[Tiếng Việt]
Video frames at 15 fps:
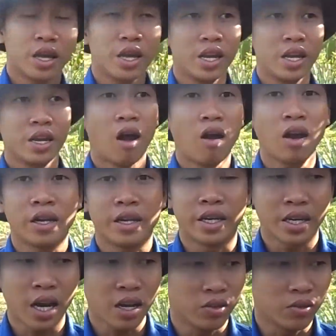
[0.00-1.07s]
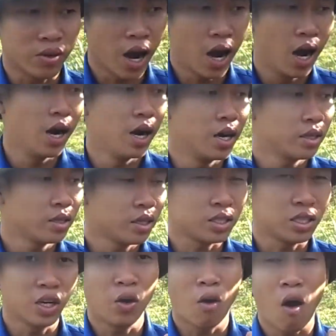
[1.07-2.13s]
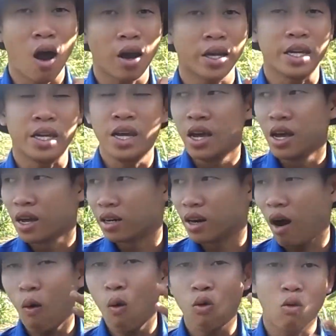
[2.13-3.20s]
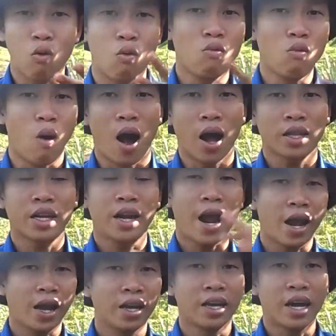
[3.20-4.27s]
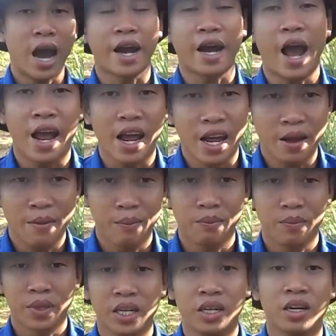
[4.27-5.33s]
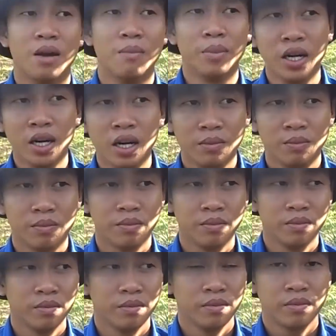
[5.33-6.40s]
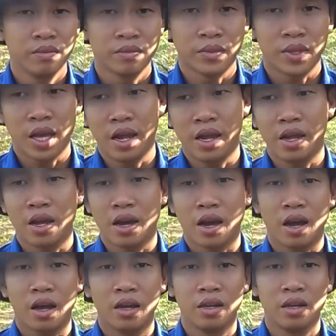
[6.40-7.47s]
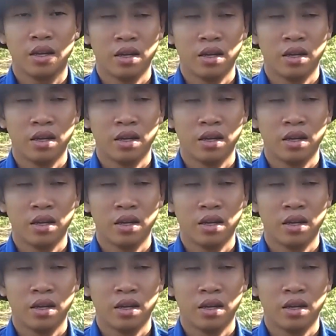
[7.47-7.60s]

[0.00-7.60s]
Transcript: thì đó là những rác hữu cơ từ sinh hoạt thì rau củ quả thức ăn hàng ngày thừa mứa thì uh,